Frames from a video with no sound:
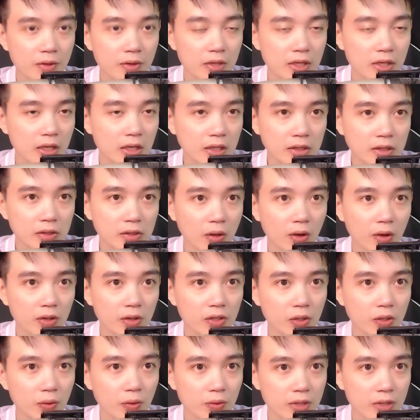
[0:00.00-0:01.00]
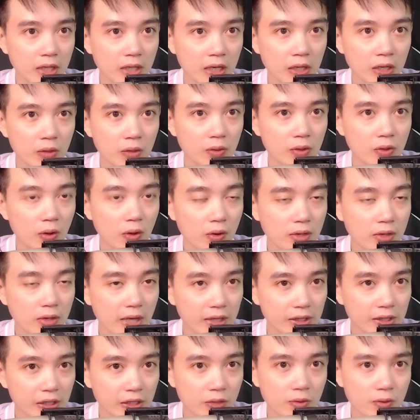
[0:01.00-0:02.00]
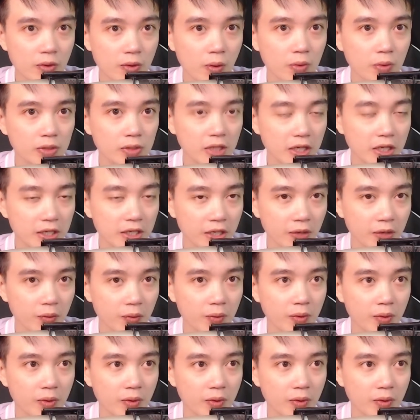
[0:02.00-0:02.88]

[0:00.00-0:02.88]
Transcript: chứng tỏ chủ nhân của nó đã thiếu ngủ rất nhiều.